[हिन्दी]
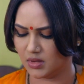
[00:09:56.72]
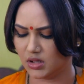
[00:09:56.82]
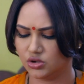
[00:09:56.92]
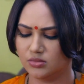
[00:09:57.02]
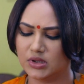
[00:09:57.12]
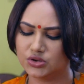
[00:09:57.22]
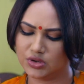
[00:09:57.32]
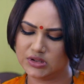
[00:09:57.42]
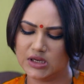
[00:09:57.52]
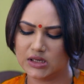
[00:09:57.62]
अगर तुम्हें जो
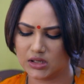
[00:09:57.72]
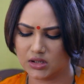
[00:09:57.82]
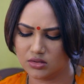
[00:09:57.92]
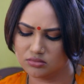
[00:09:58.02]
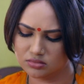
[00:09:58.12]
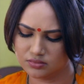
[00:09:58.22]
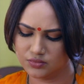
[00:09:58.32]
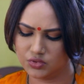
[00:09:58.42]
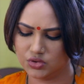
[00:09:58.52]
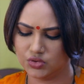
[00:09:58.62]
ही ठीक लग रहा हो
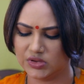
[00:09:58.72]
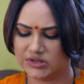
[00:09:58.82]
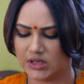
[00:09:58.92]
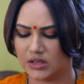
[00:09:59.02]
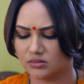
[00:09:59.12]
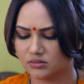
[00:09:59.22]
तो जो ही सही